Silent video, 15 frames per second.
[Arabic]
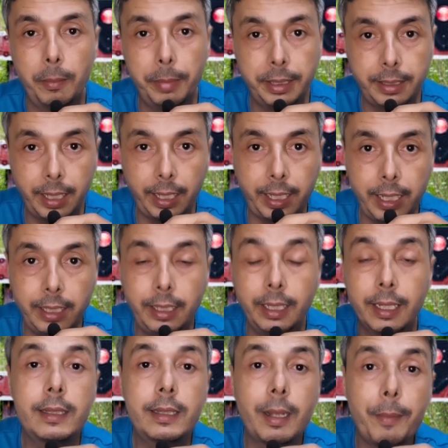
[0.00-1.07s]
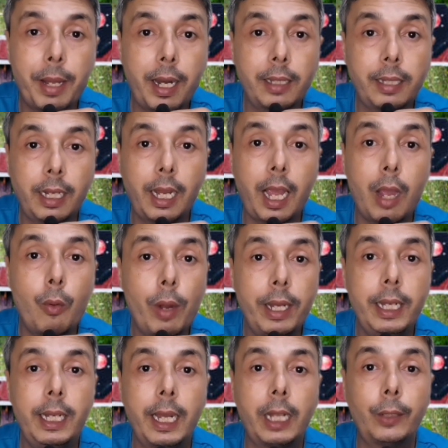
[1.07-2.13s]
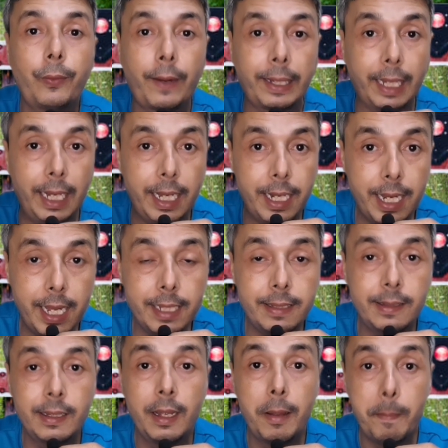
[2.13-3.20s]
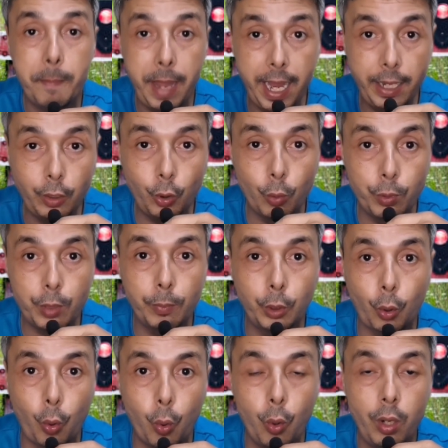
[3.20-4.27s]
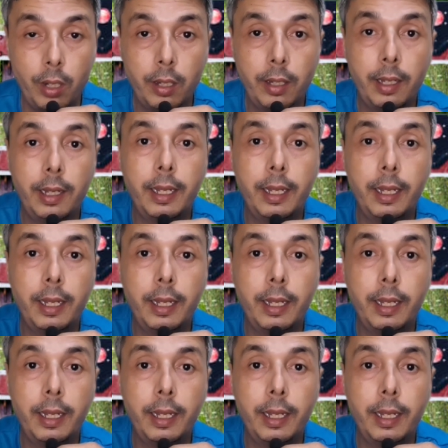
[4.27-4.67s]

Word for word: بالتاكيد اذا استمرت هذه القوانين اللي غتفرض على ناس ما عندهمش مدخول